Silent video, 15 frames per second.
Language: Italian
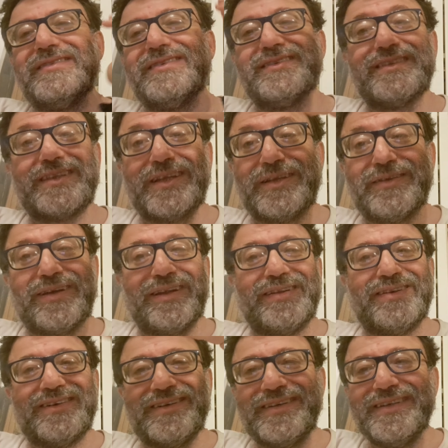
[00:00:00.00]

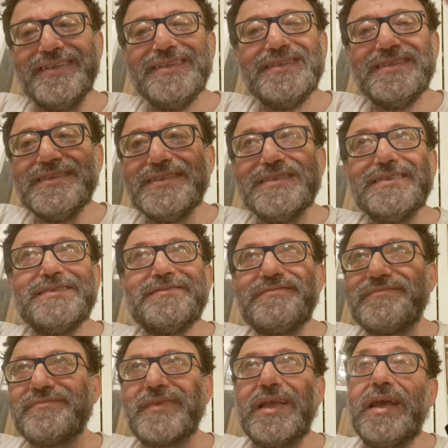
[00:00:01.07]
Continuano
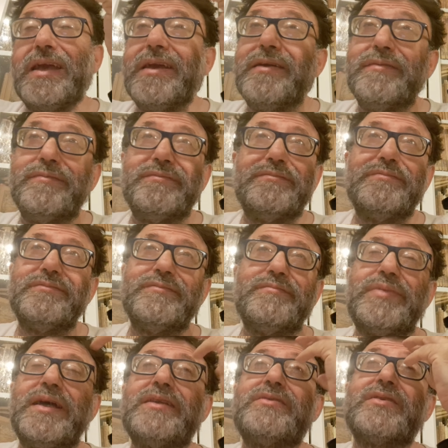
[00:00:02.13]
e mm,
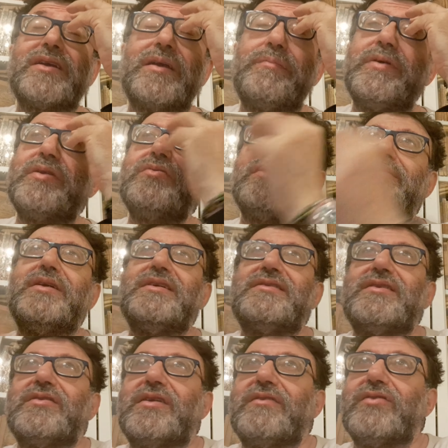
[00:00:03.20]
penso che per due
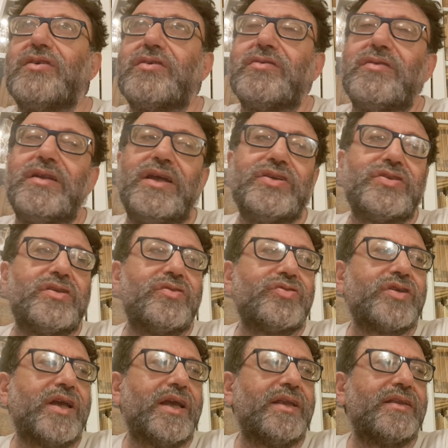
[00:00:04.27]
mesi non avrò collegi
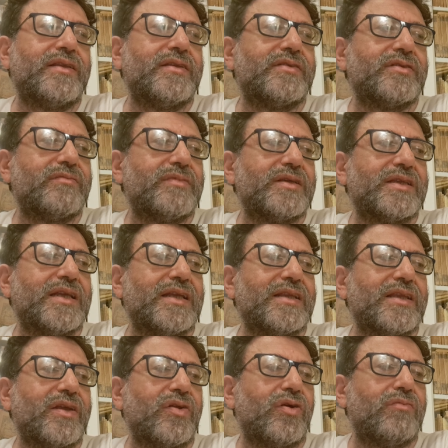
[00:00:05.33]
docenti, insomma,
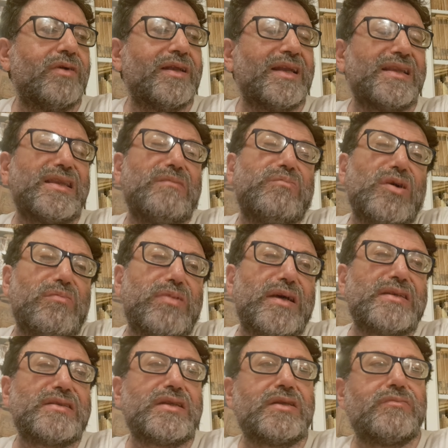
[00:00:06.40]
tanta roba. In realtà poi
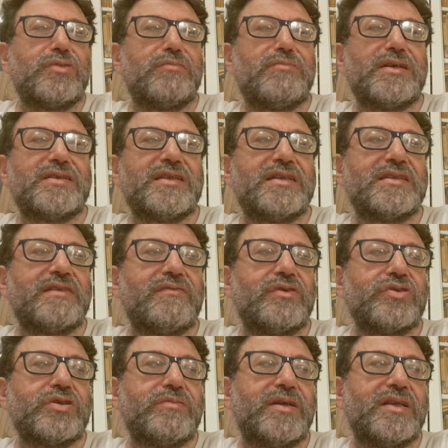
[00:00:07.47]
passano abbastanza
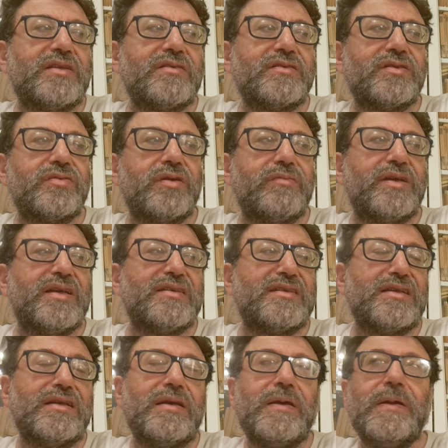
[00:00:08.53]
velocemente questi due
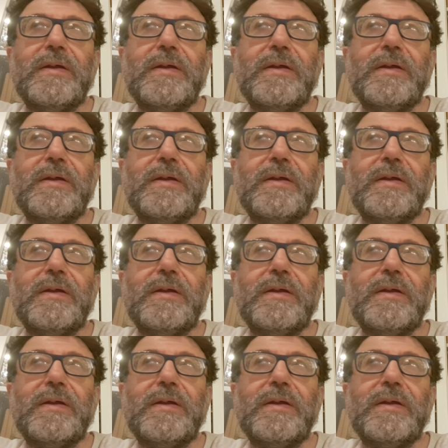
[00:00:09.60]
mesi,